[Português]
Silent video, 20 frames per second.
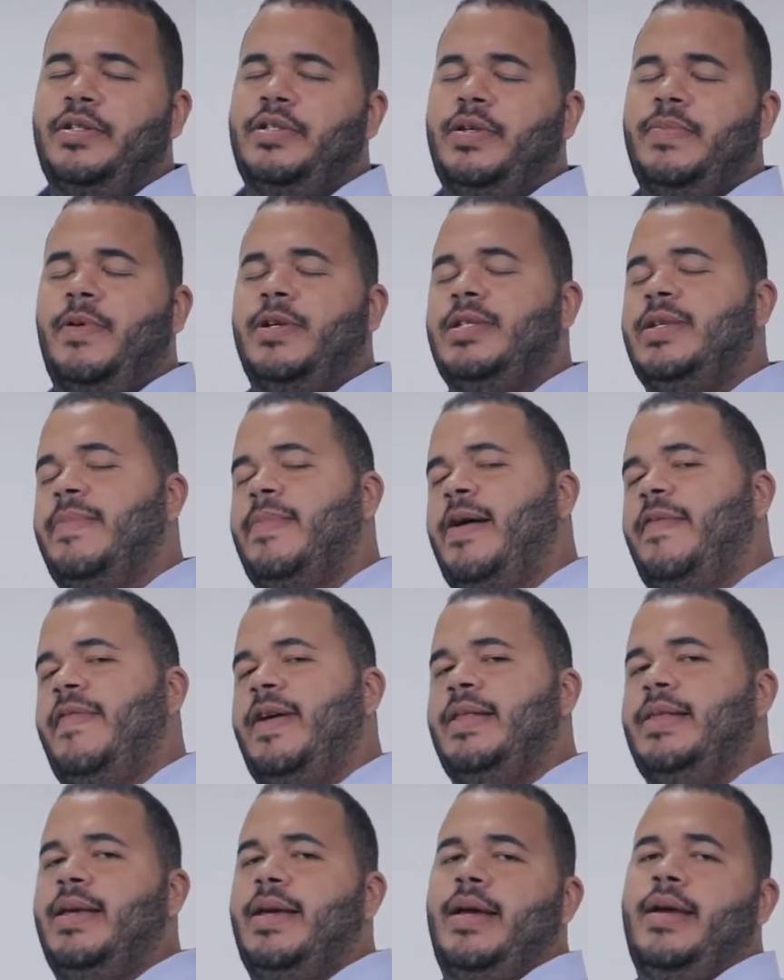se você vai
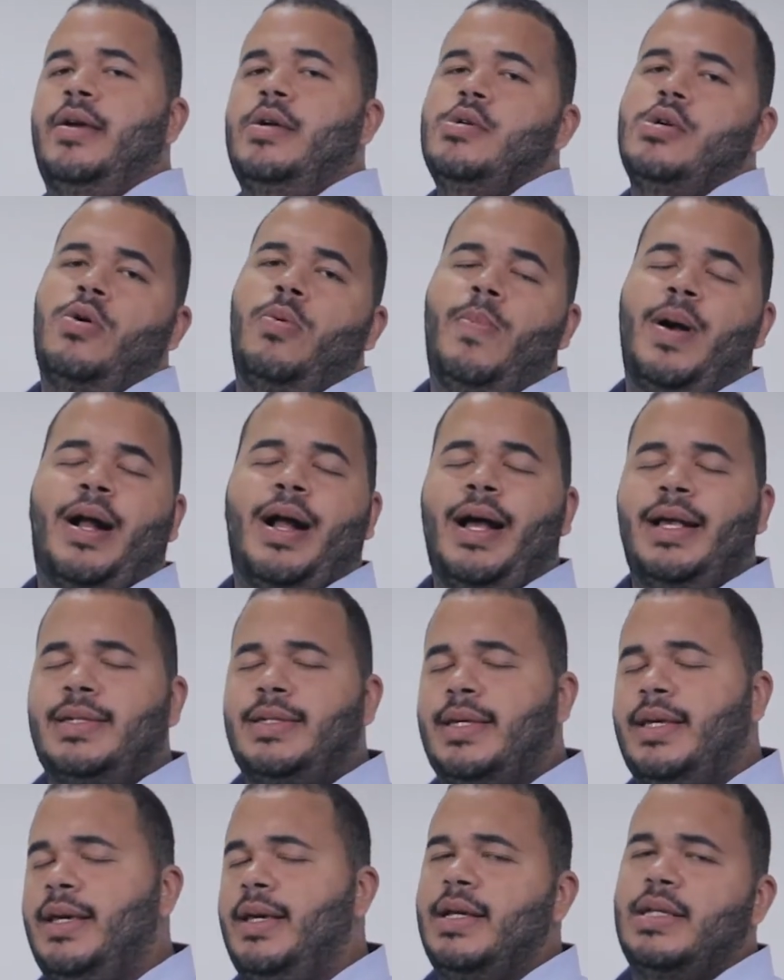vender uma
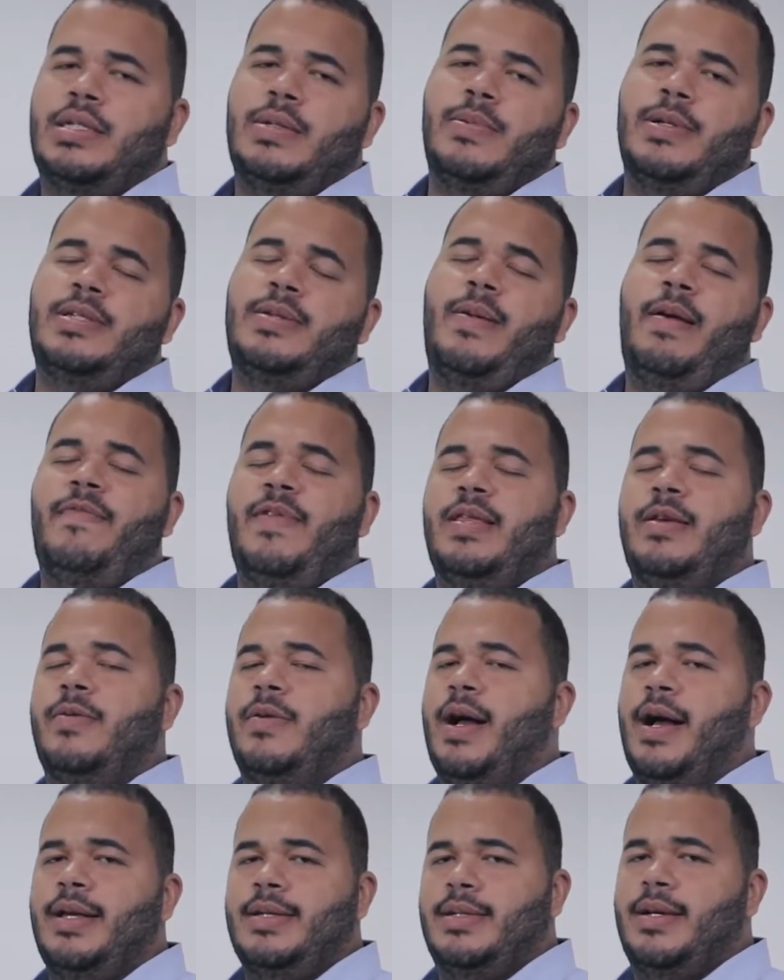casquinha, se você vai vender o
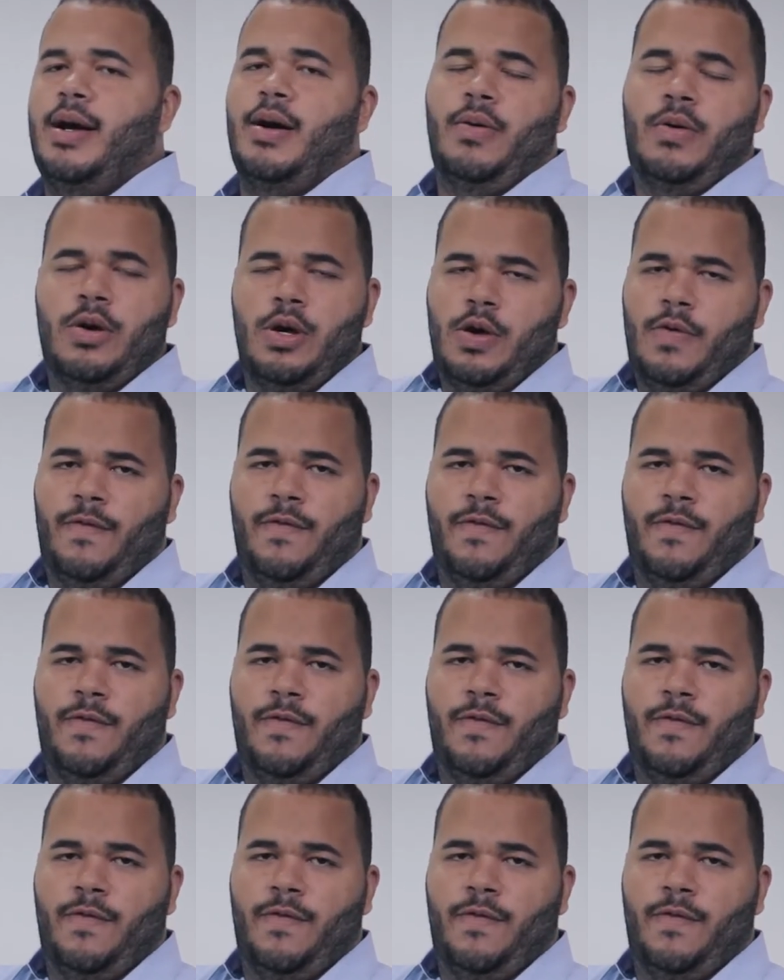cascão,